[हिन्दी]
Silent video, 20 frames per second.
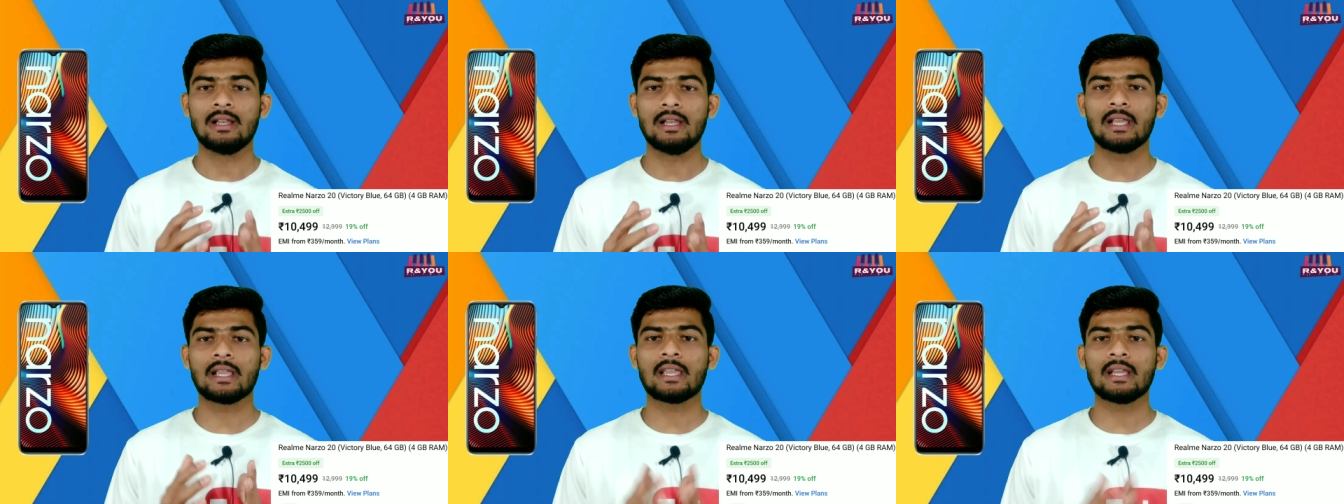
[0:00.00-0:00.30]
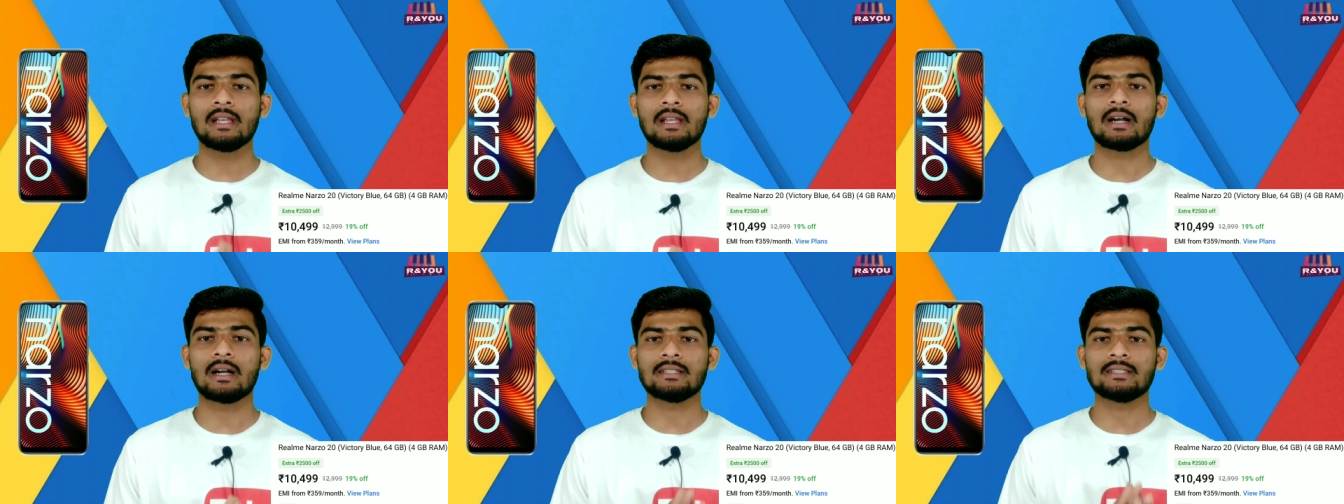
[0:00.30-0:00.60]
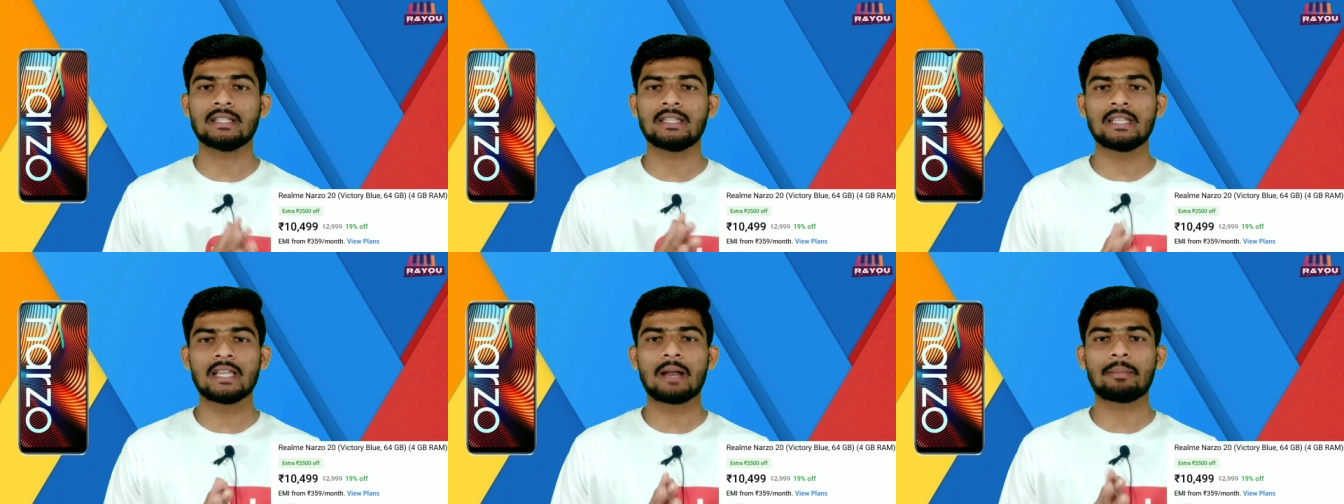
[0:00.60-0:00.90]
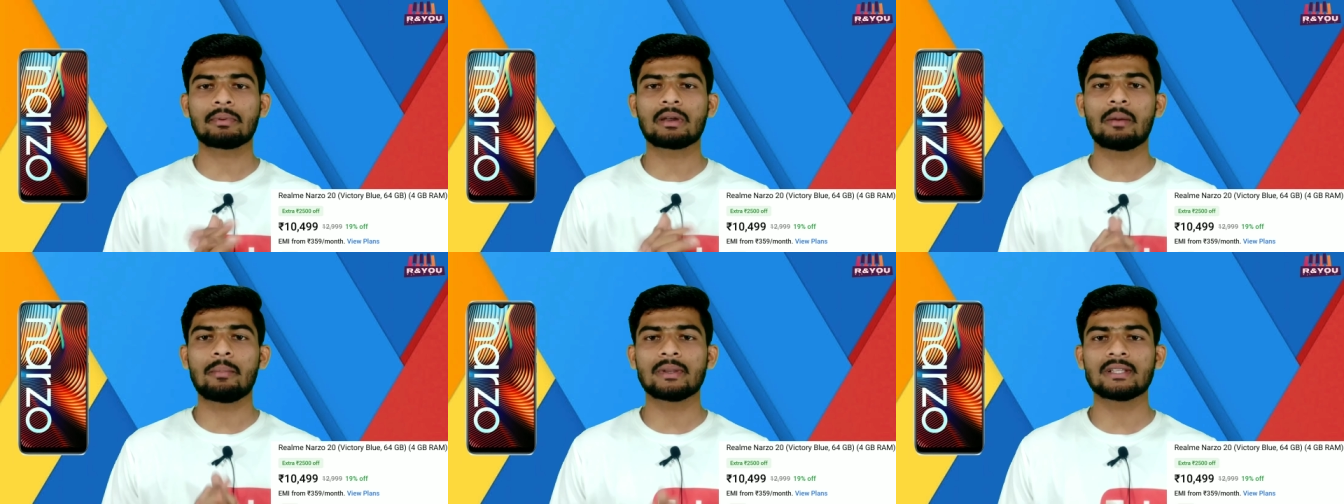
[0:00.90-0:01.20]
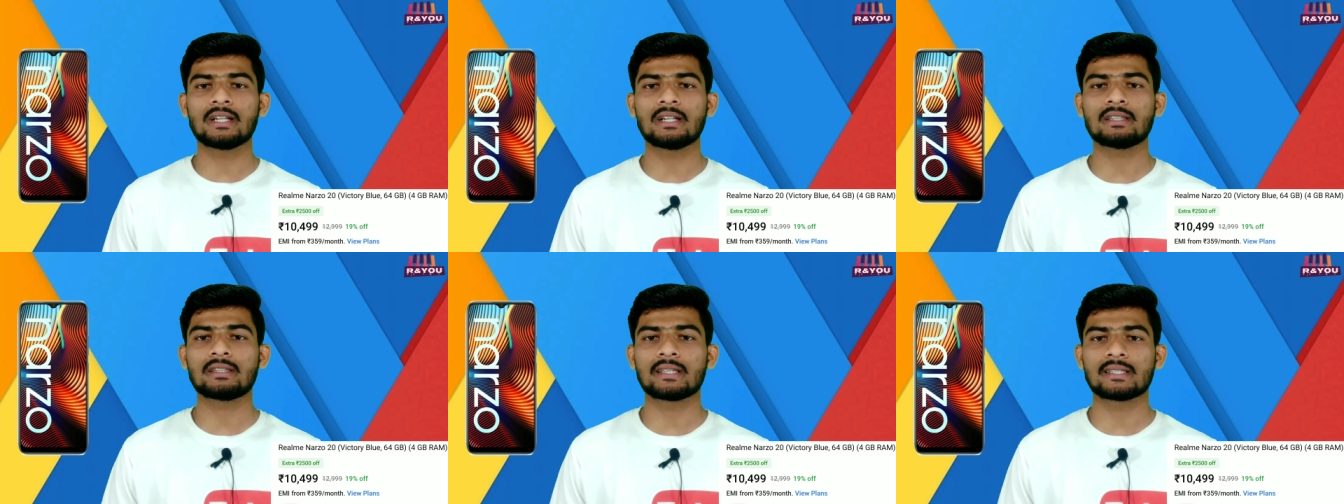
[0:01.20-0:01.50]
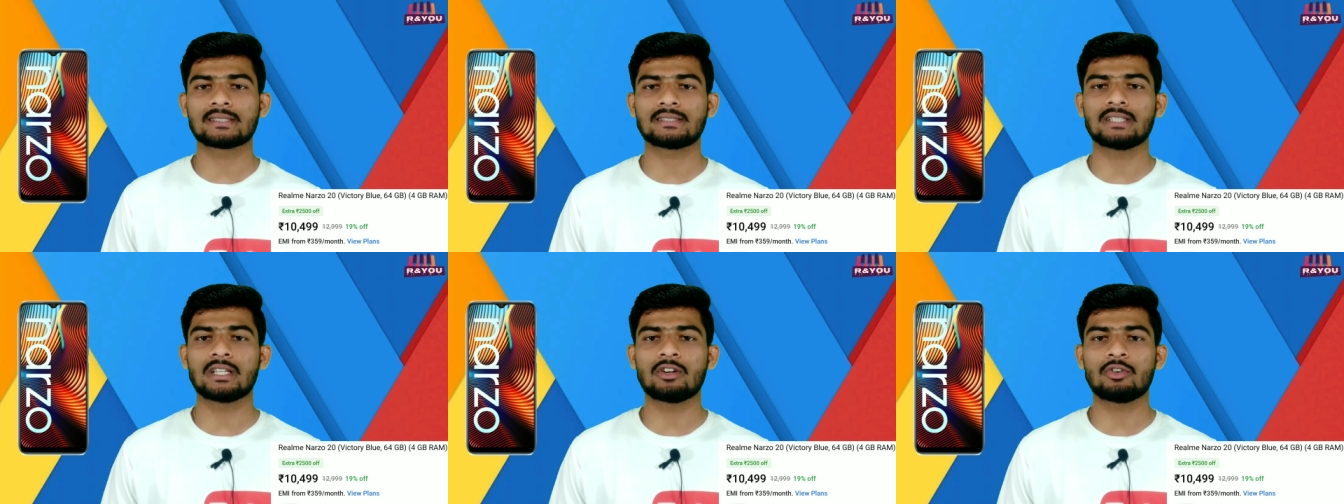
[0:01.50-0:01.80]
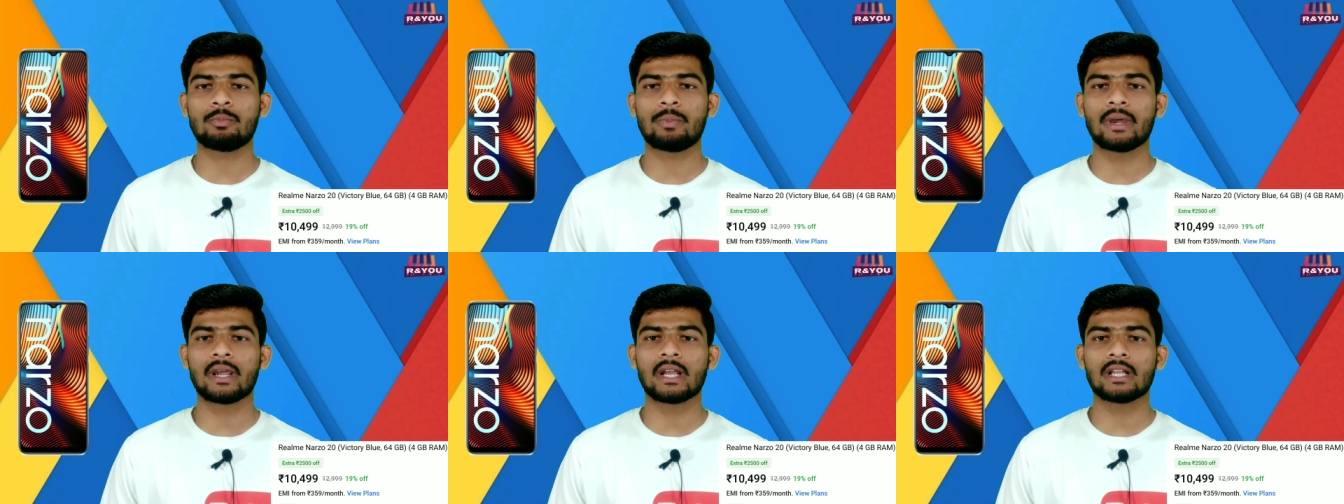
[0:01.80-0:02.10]
लेकिन यदि आपका बजट दस हजार
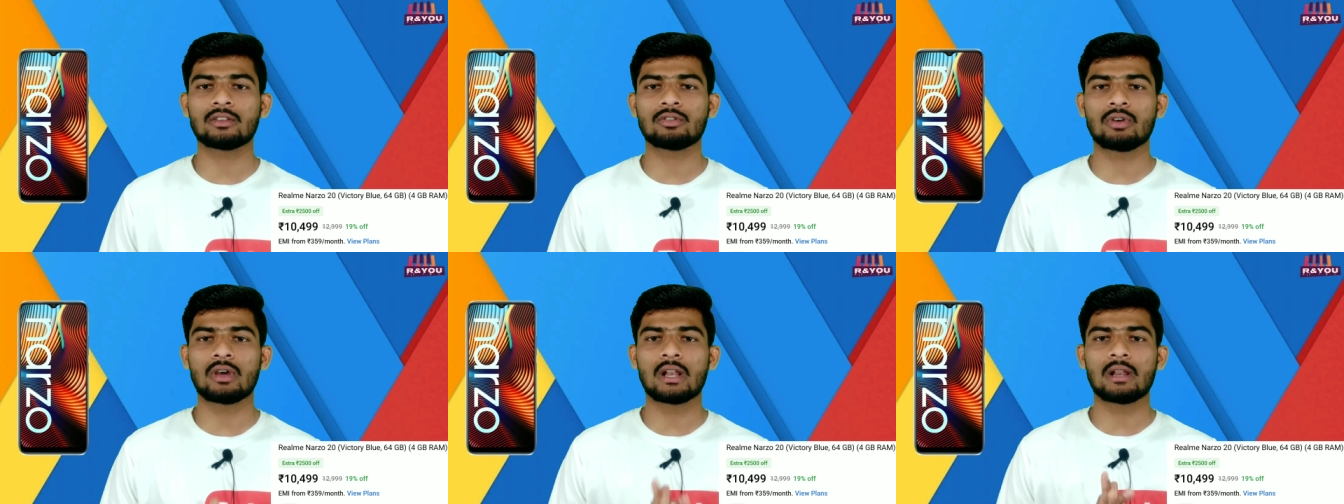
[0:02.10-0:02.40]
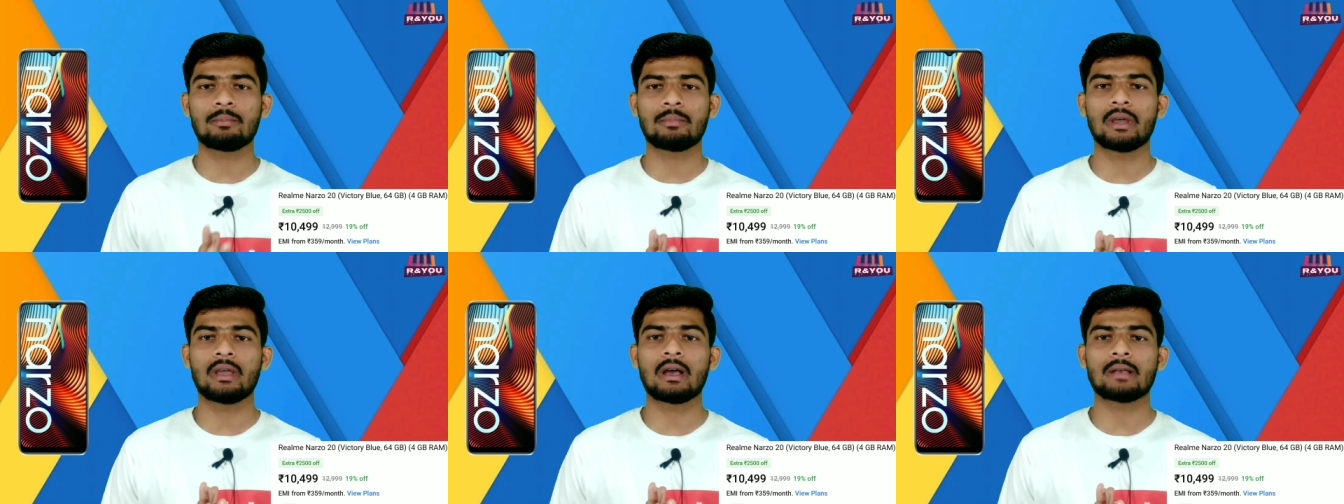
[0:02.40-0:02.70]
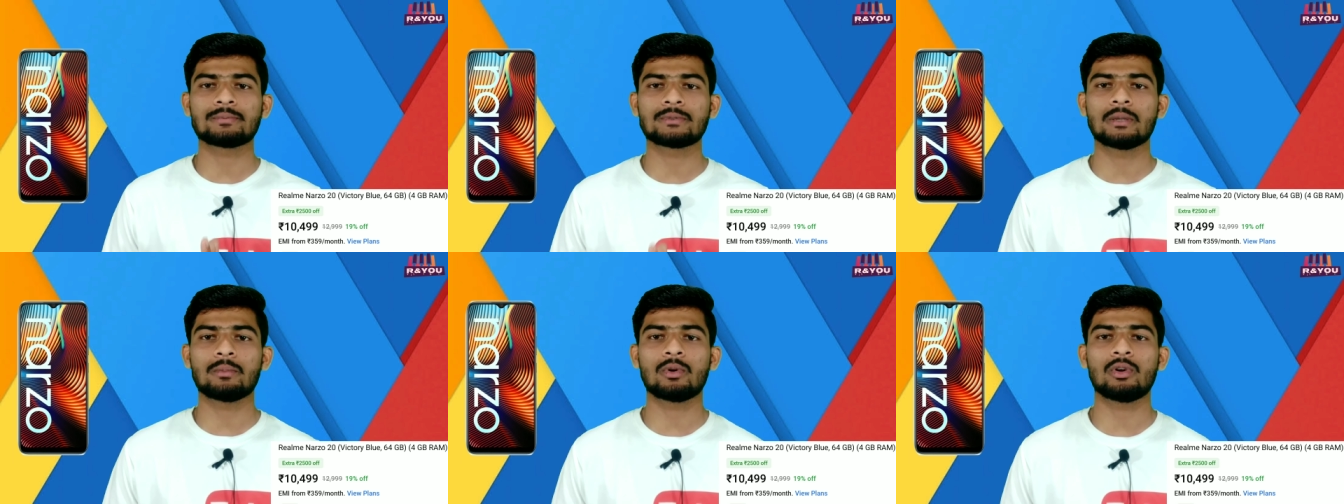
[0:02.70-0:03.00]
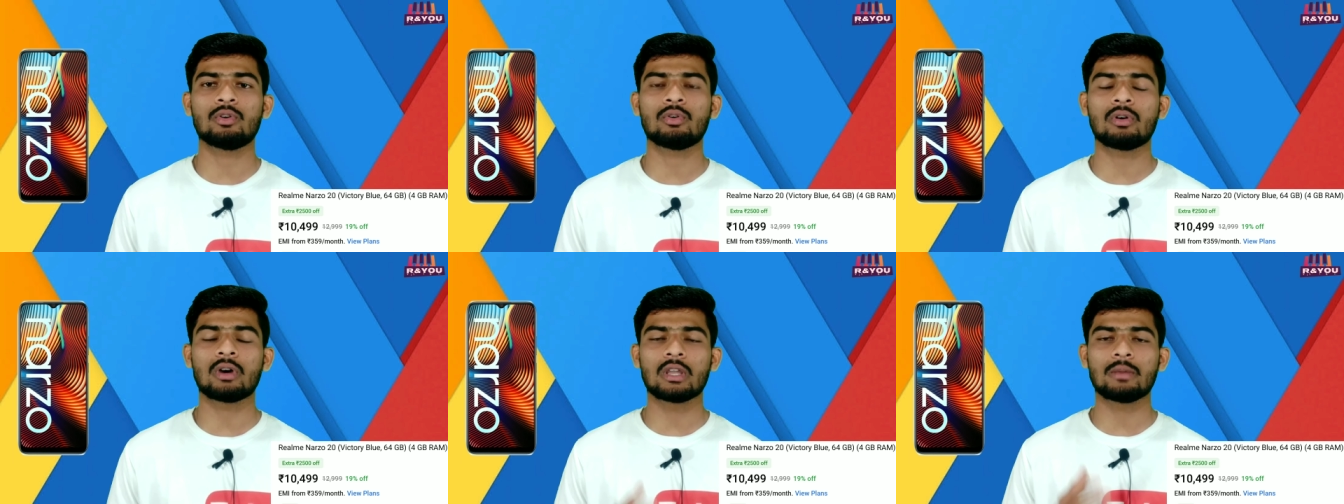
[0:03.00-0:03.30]
रुपए का है तो यार मैं आपसे बोलूंगा